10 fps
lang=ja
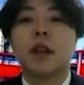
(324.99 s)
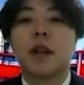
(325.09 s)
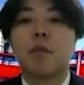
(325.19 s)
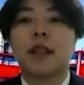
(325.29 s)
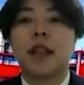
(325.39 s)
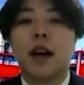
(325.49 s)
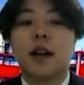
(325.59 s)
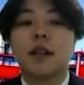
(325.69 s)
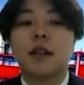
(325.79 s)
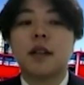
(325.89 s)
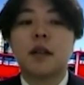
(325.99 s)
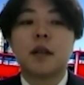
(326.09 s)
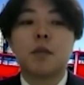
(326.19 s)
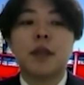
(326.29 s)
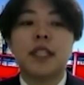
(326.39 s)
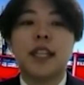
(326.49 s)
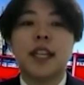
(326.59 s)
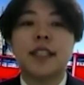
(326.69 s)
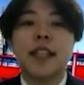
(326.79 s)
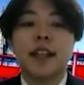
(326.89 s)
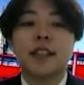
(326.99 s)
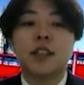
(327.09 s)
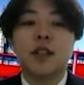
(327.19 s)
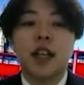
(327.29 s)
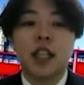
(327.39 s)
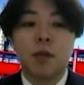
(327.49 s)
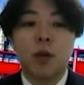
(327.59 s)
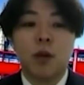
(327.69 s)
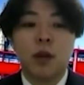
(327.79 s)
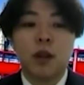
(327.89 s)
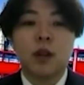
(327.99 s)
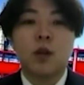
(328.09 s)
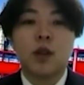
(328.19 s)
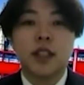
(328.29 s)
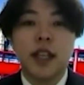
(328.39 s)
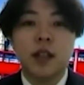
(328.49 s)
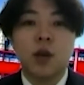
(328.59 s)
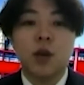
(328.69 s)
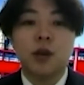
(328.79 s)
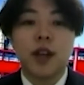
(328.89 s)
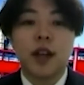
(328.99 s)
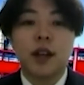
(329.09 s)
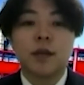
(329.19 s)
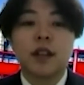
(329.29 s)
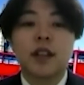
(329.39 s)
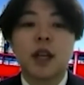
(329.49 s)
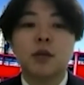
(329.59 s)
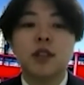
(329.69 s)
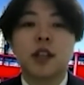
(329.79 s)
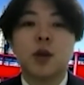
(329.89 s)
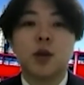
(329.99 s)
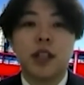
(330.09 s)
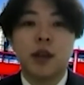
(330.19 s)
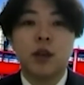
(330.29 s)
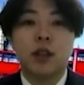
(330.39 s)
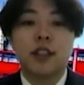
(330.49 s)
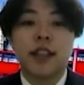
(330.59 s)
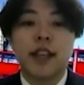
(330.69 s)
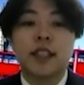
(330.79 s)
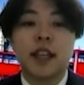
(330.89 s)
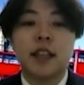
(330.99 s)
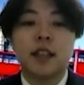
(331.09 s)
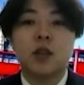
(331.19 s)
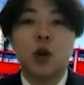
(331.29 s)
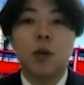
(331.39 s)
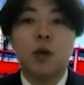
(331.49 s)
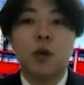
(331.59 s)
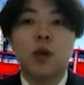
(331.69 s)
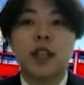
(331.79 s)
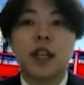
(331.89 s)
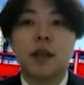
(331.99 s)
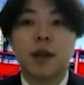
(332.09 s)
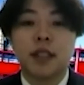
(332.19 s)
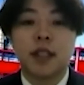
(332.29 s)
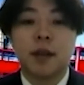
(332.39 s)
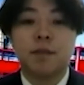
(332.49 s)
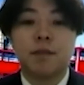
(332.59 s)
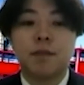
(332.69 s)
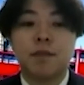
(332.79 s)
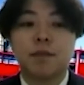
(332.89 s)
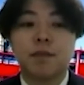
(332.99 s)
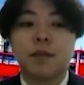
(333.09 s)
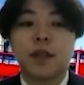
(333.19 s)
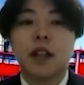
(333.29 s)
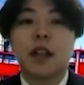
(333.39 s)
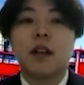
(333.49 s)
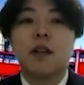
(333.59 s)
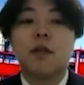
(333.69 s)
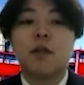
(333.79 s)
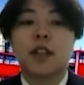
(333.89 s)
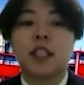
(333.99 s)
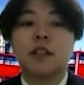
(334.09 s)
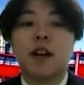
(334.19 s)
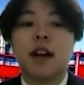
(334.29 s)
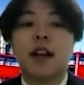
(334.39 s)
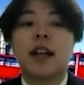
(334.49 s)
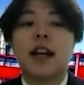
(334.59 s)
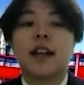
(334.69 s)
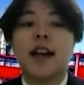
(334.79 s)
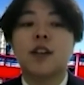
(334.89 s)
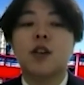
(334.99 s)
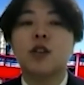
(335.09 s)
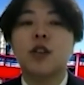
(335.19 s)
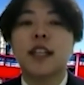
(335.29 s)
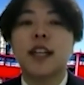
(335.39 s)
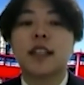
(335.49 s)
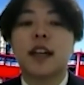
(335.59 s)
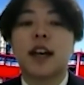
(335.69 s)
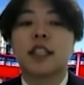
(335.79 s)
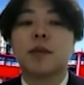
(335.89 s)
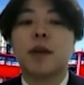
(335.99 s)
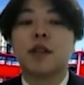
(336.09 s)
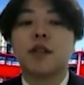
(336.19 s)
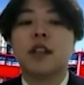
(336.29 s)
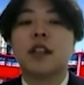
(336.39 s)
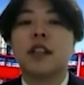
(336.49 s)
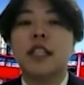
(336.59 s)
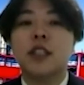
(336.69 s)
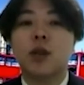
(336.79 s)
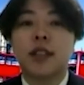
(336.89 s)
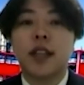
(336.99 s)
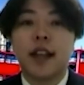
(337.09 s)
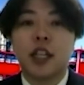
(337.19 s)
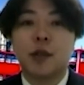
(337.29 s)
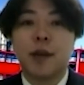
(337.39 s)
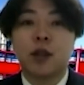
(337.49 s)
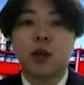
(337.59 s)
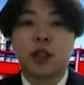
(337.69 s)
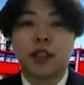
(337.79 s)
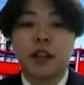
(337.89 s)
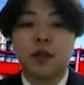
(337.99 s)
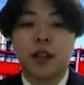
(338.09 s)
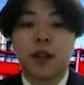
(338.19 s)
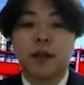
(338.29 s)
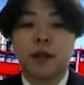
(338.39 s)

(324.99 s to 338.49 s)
また、身近な生活の中でも国際交流や多文化共生を実現したいと思うようになりました。私は外国の方々が集まる飲食店でアルバイトをしているので、